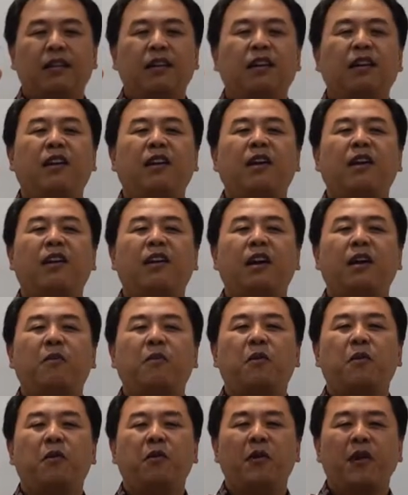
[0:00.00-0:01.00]

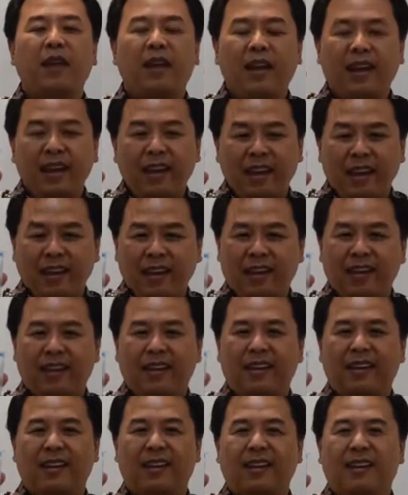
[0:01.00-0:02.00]
Tidak boleh
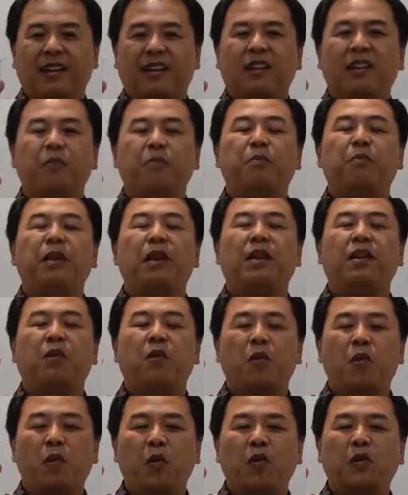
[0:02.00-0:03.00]

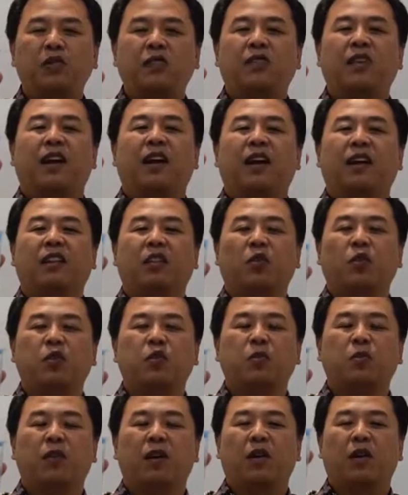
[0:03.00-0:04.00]
dipikul secara
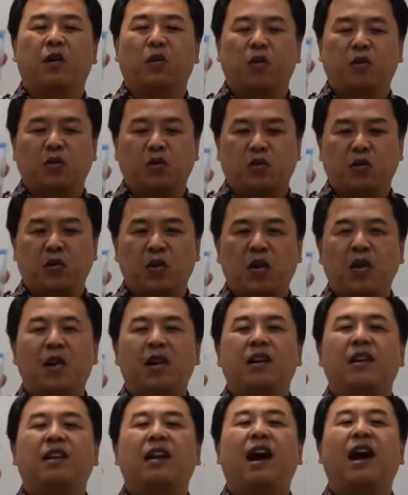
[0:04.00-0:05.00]
terus-menerus.
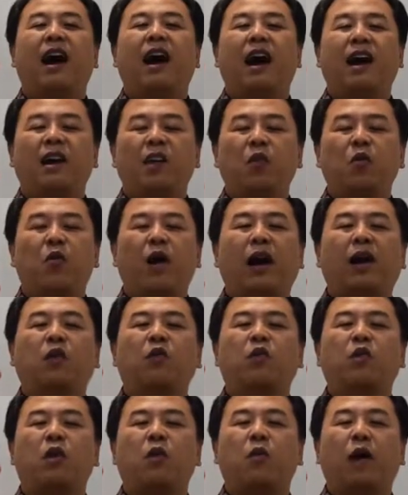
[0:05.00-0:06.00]
Dari
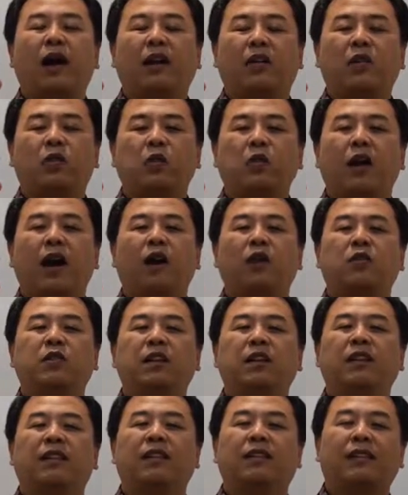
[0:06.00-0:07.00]
waktu ke waktu
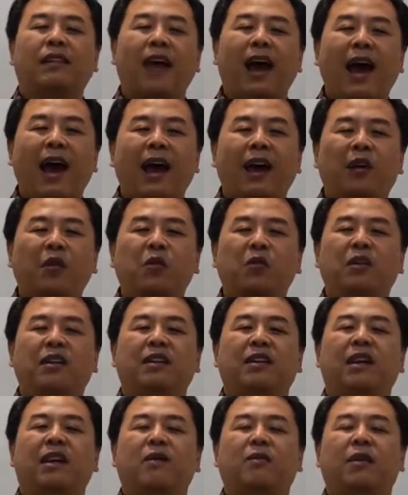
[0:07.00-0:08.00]
harus ditaruh
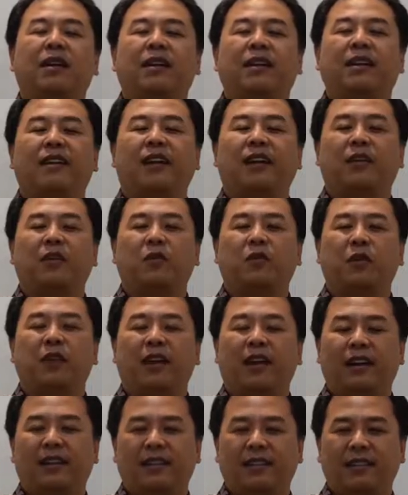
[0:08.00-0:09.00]
di dalam hadirat
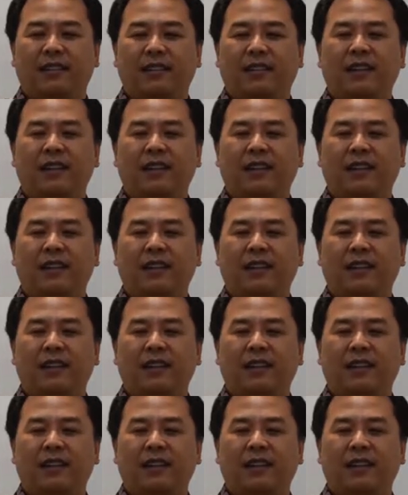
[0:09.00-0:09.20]
Tuhan.